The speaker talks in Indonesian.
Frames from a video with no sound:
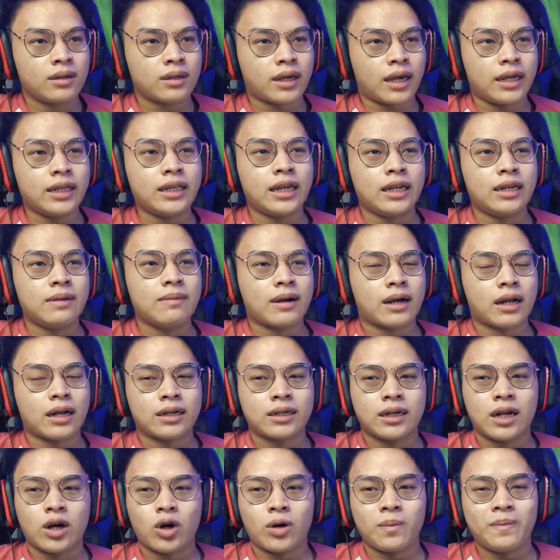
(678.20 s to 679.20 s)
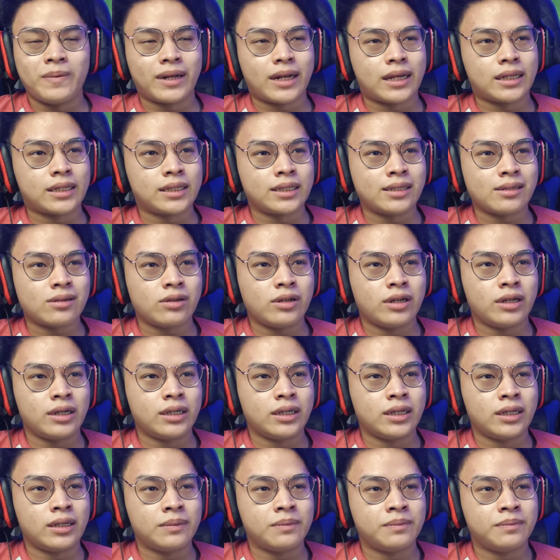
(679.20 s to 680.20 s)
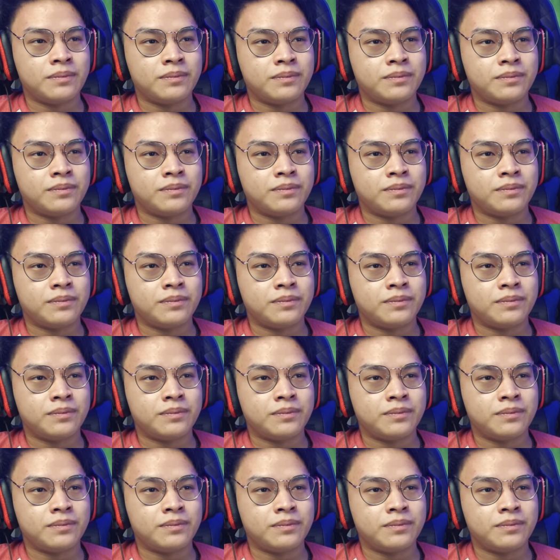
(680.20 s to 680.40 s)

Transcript: kayaknya ini bakal kena copyright ya kalau ini